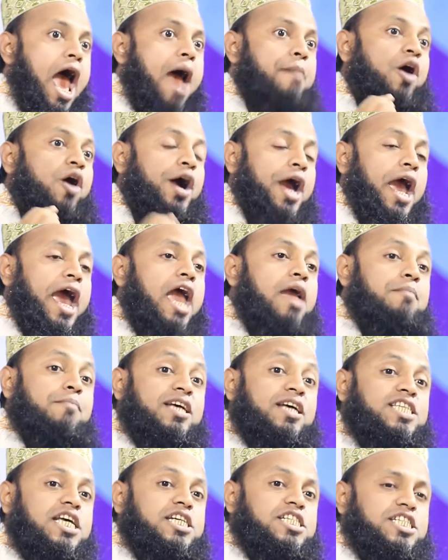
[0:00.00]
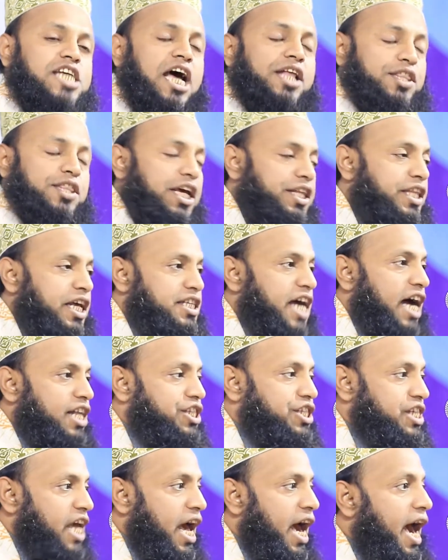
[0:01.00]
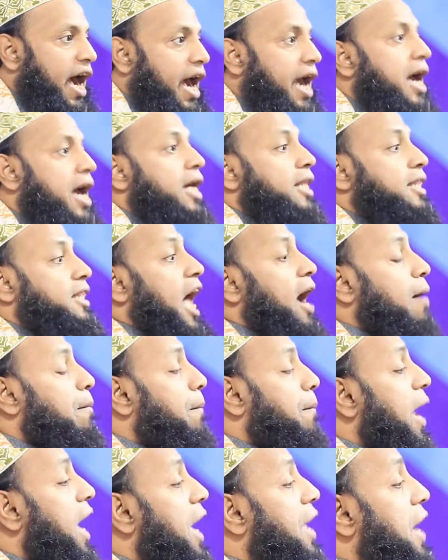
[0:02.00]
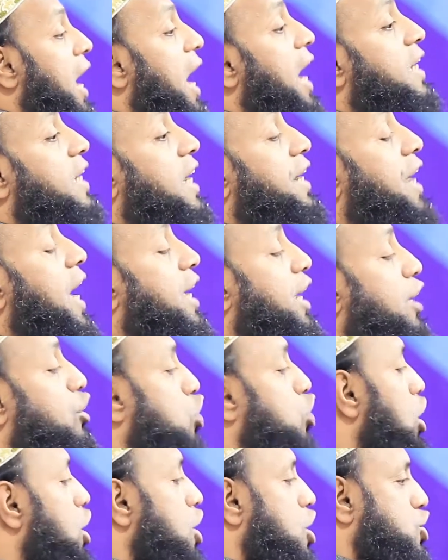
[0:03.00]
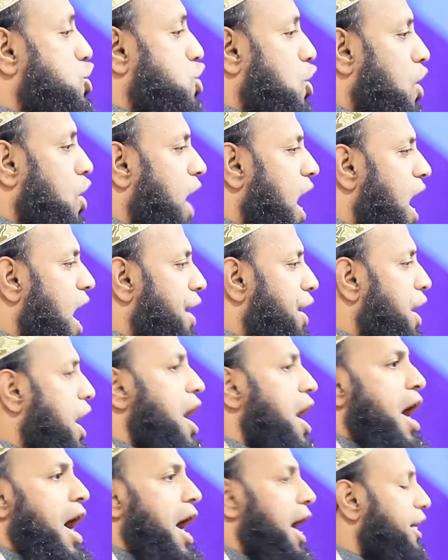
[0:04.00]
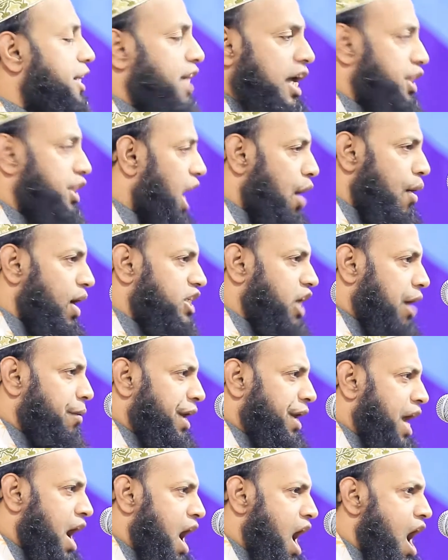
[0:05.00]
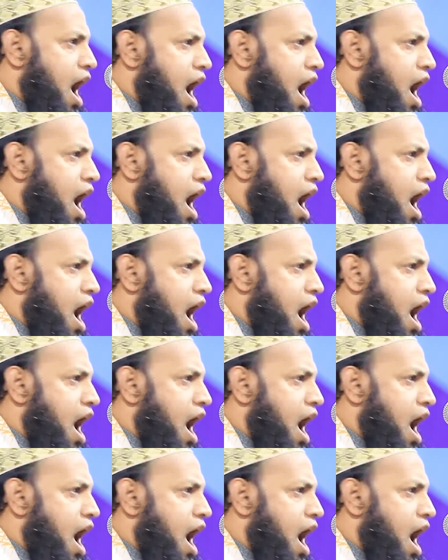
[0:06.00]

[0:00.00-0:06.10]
এবং এই মেসেজটা দিতে যাচ্ছে তাকবীর এটা নাকি দলীয় স্লোগান এইটা দেওয়া যাবে না